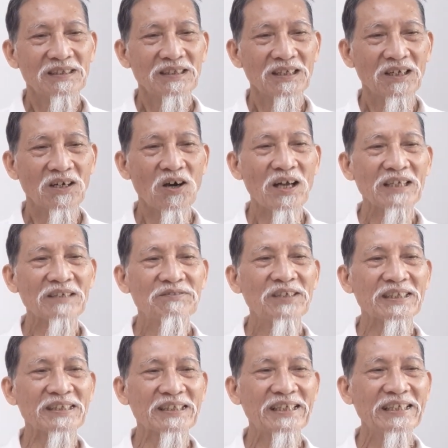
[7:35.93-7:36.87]
gọi
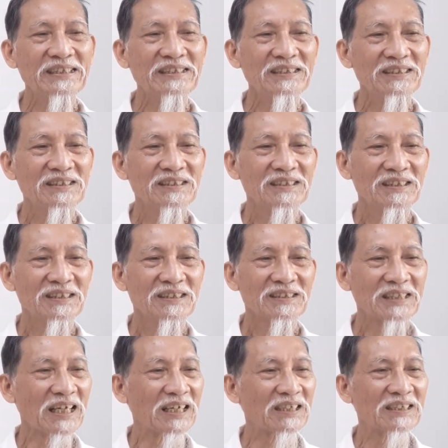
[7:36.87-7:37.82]
vượt kinh
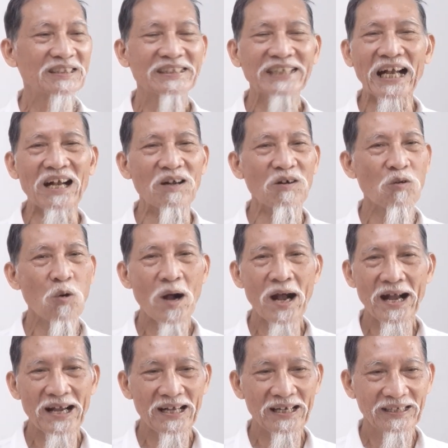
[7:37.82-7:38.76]
thực chẳng
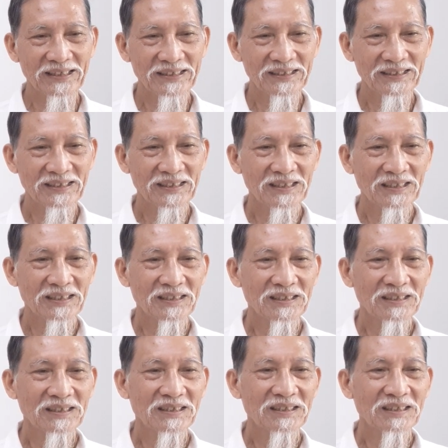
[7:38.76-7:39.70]
hoa
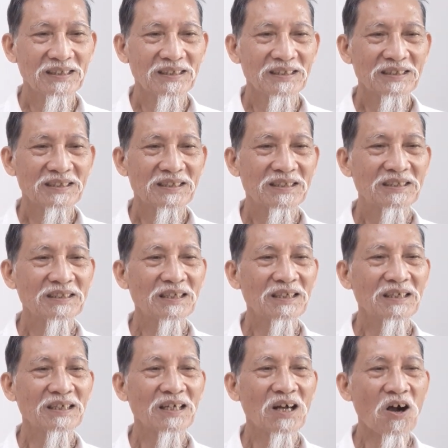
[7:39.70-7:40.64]

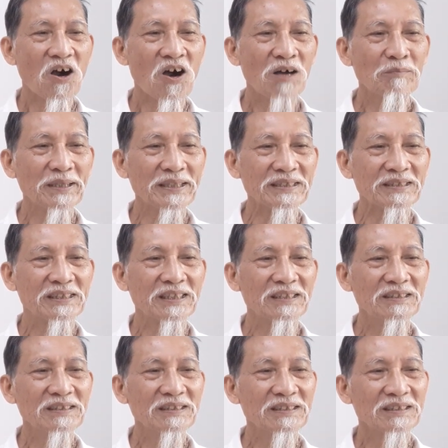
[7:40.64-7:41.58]
trước ngõ bệnh
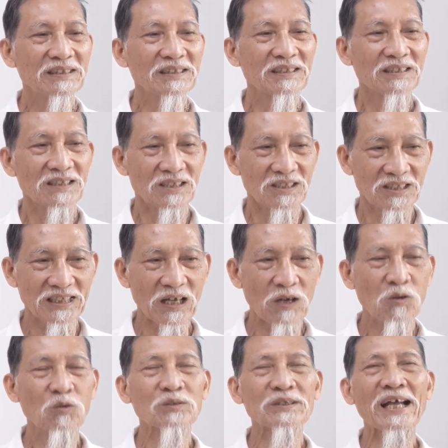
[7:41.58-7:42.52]
chứng
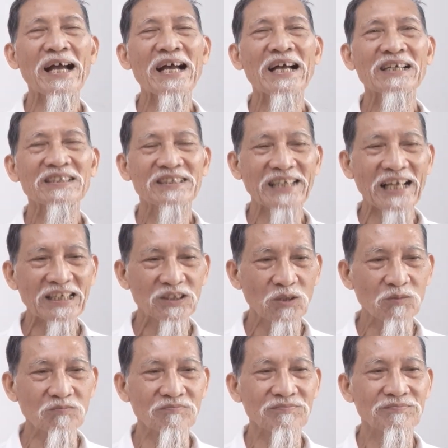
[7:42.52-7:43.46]
sau ta sẽ
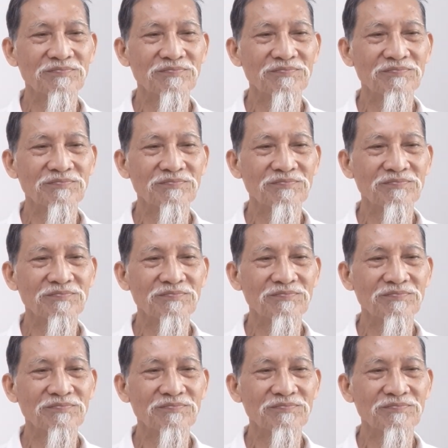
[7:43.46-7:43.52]
dùng